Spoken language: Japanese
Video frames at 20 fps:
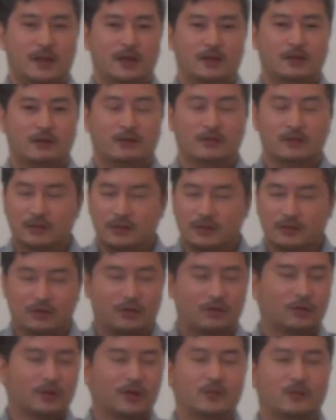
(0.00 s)
本当に
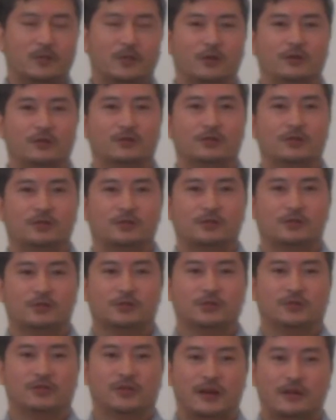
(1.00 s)
どこでも
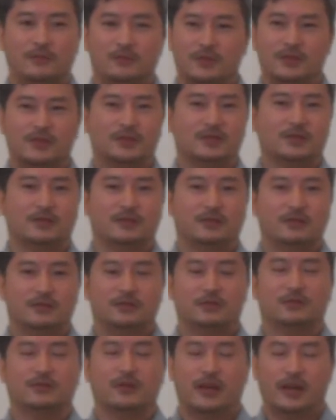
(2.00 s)
主を賛美し
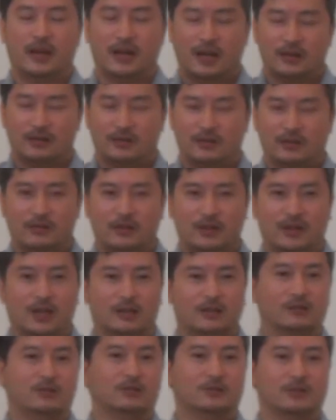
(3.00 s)
主を礼拝する日
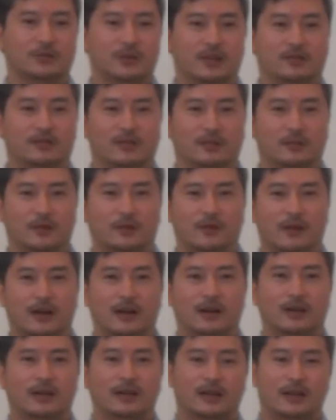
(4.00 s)
が来るとイエス様
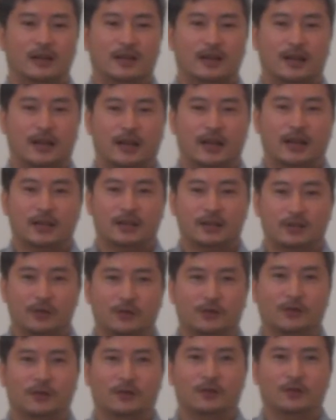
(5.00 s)
は、え井
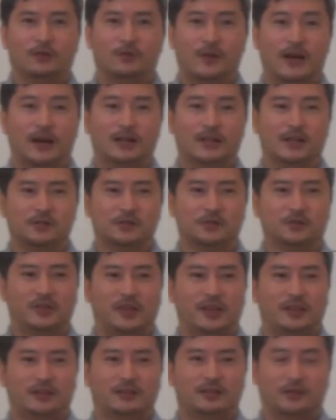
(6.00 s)
戸の前で女
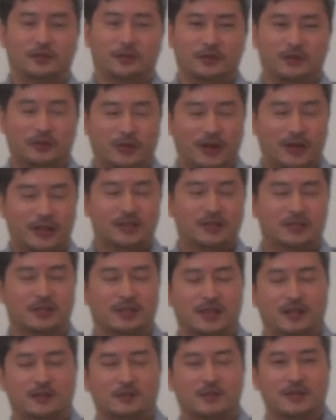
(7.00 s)
性にそのようにお話
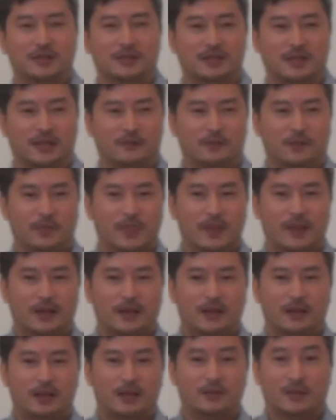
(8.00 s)
になりました
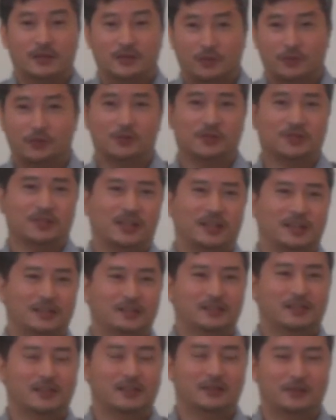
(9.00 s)
今その時代で
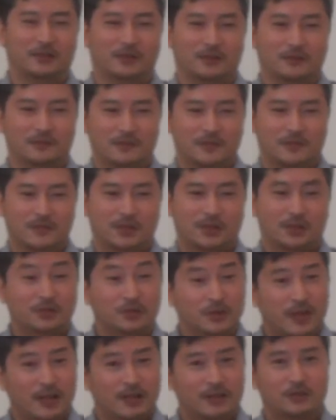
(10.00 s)
すけど
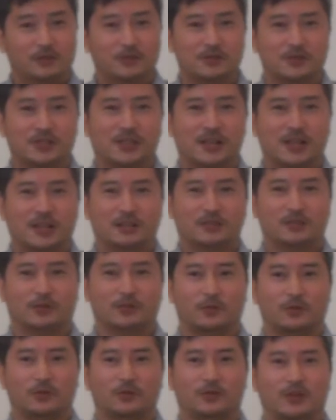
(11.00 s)
旧約の時代に
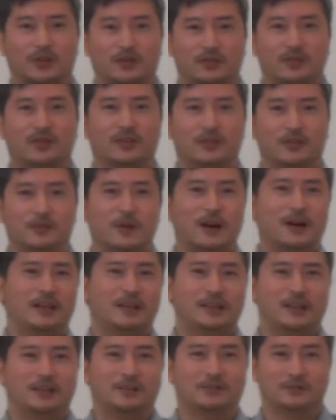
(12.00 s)
そのことがすでに言わ
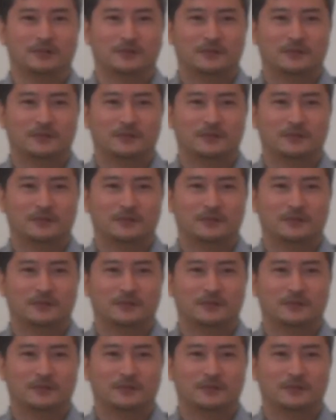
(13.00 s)
れてる